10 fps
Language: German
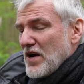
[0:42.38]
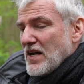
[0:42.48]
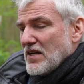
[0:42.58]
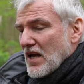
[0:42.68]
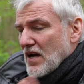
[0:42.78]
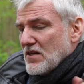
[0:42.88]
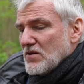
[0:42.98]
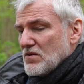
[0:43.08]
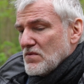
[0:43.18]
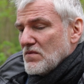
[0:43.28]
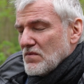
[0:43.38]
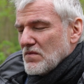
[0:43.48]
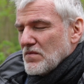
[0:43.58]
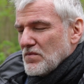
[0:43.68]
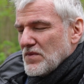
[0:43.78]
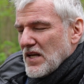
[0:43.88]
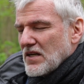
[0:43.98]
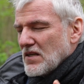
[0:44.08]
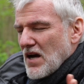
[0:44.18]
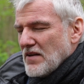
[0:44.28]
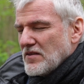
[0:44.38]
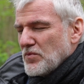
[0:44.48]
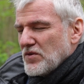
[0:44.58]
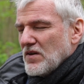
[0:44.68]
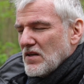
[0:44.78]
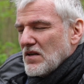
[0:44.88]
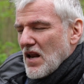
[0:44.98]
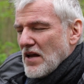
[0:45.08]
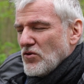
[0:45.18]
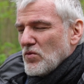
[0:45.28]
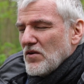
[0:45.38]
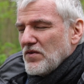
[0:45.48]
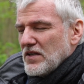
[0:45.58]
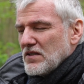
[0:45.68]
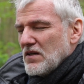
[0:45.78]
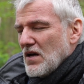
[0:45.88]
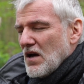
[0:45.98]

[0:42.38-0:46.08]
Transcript: Wälder der Erde bedecken 30 Prozent der Landoberfläche